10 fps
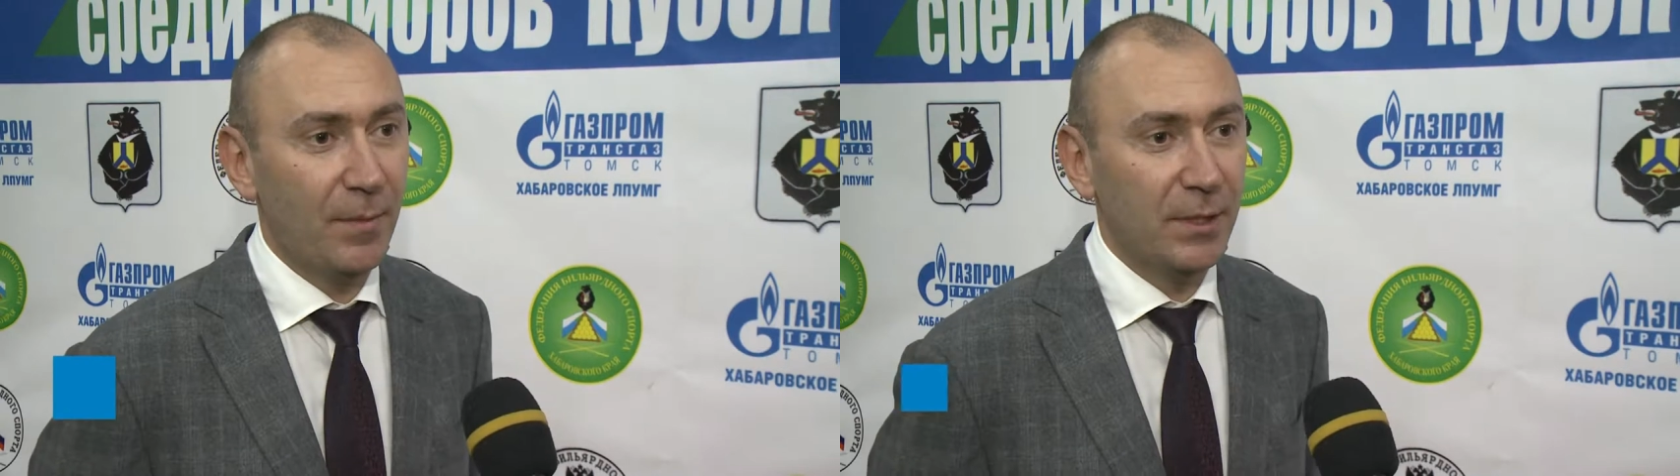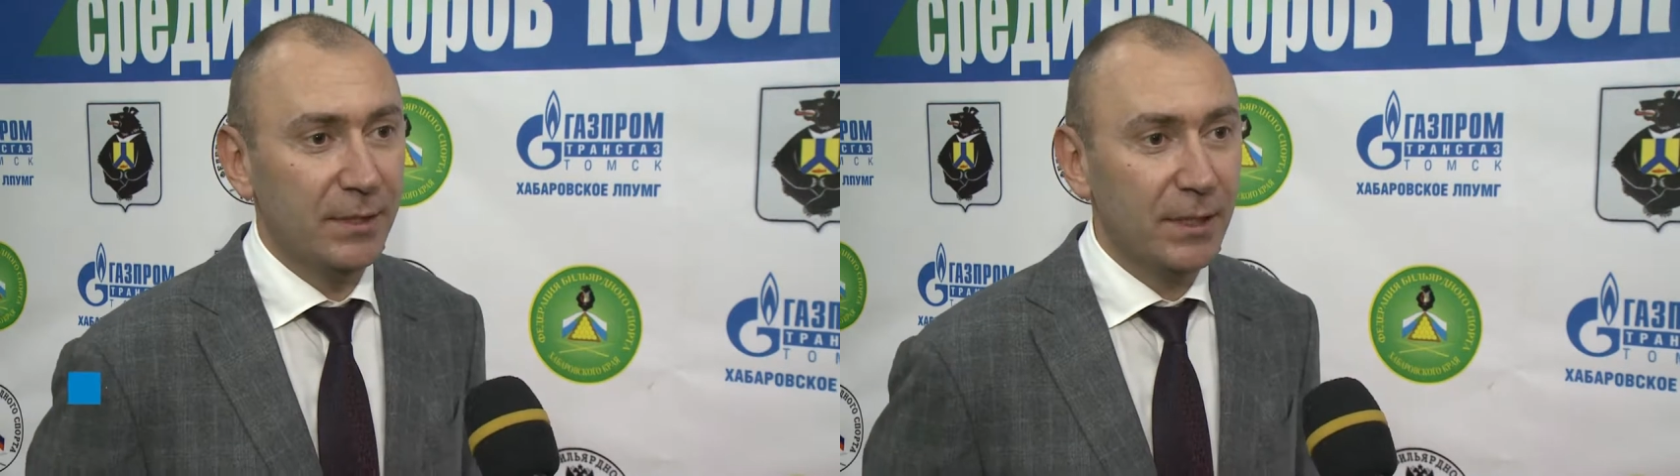
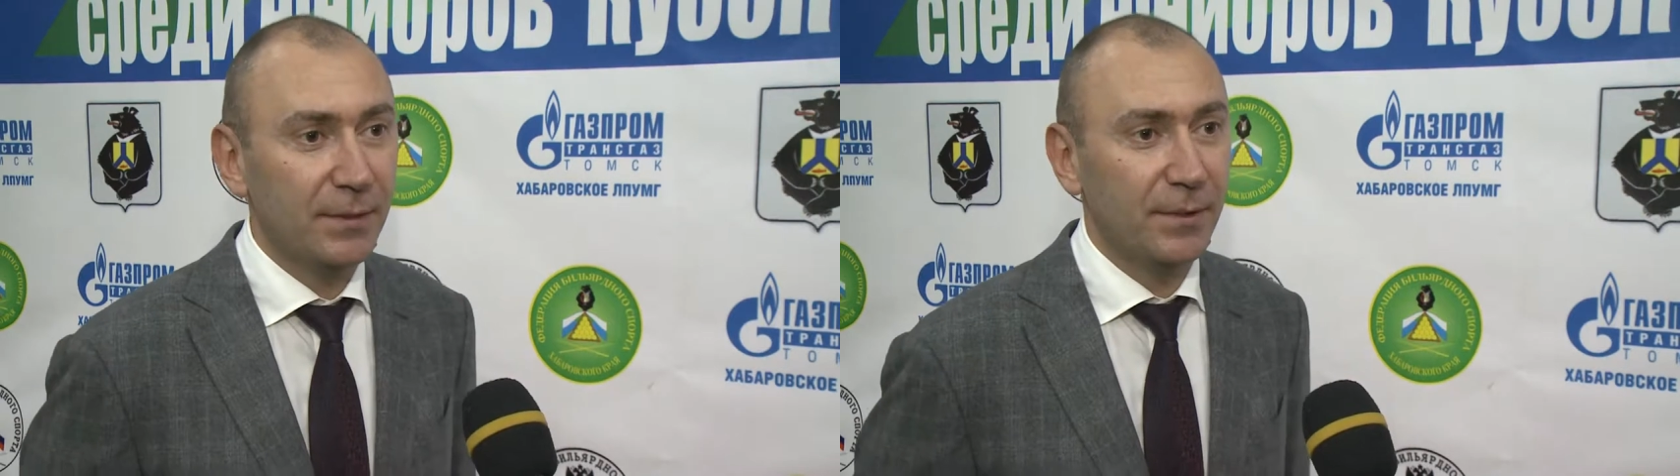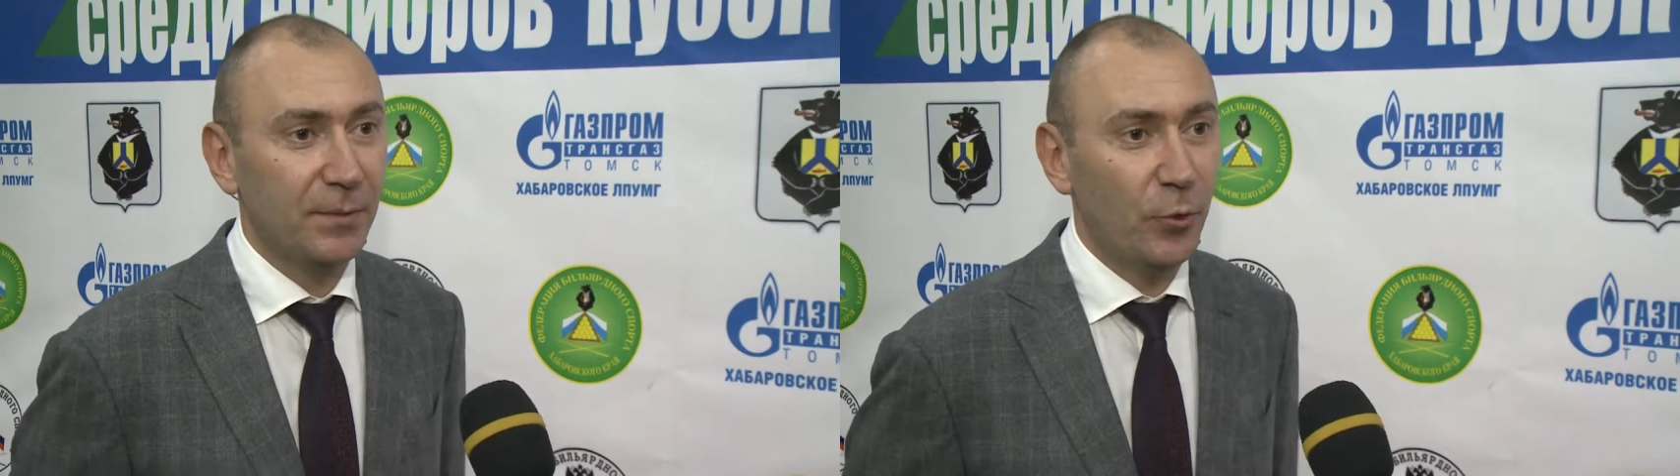
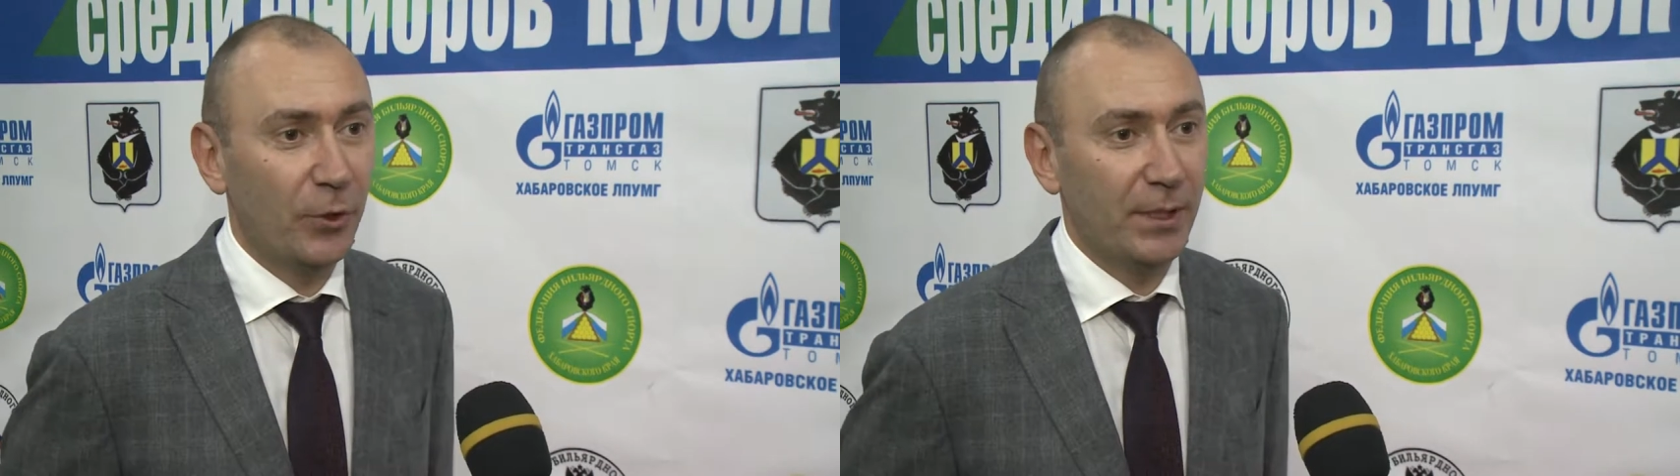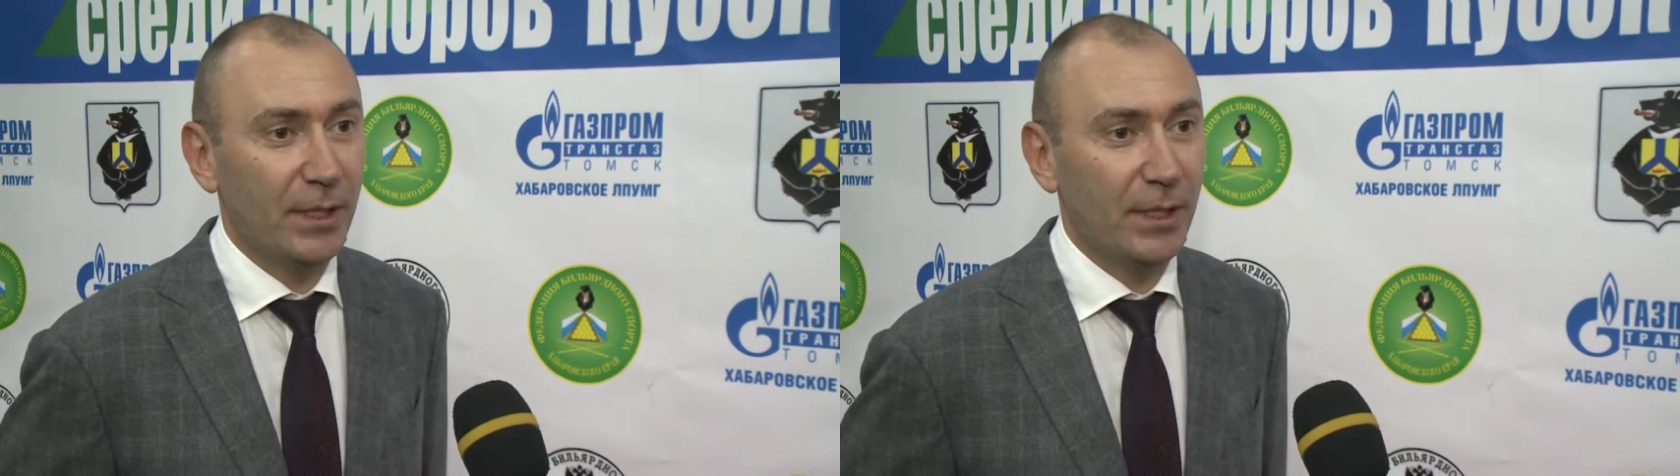Министерства спорта